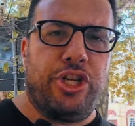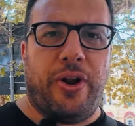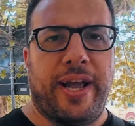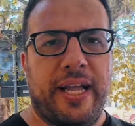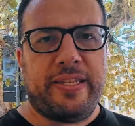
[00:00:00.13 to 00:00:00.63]
Ciao
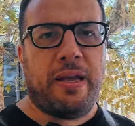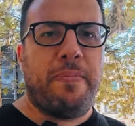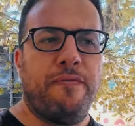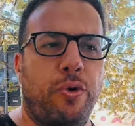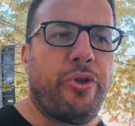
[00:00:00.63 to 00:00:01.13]
ragazzi e
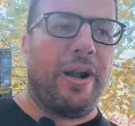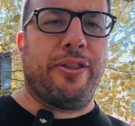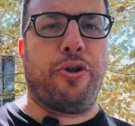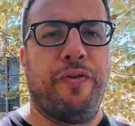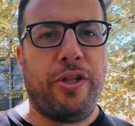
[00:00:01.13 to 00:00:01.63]
benvenuti a un
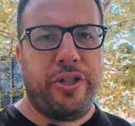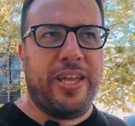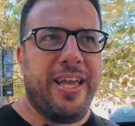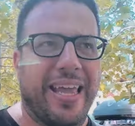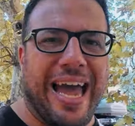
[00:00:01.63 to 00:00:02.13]
altro video
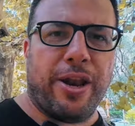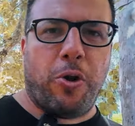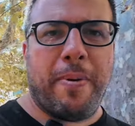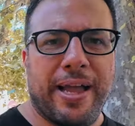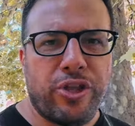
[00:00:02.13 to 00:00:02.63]
di
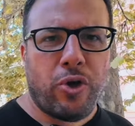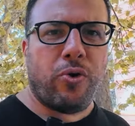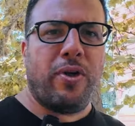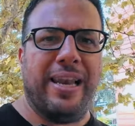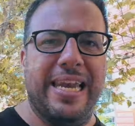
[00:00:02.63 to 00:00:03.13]
Carlo
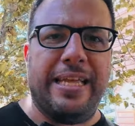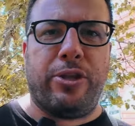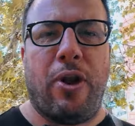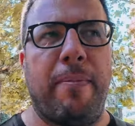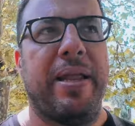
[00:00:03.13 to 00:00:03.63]
Magno,
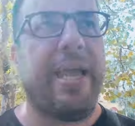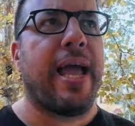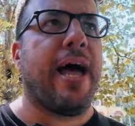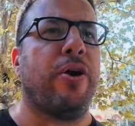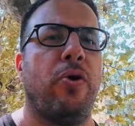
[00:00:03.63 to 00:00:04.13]
l'italo
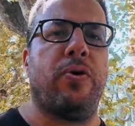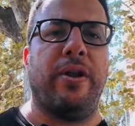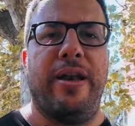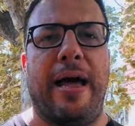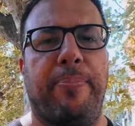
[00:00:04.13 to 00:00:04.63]
americano
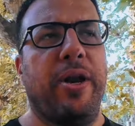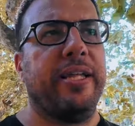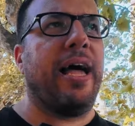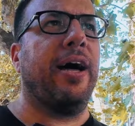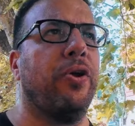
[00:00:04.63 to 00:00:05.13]

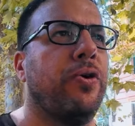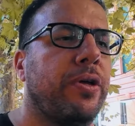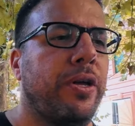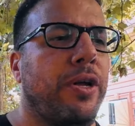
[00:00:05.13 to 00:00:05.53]
napoletano.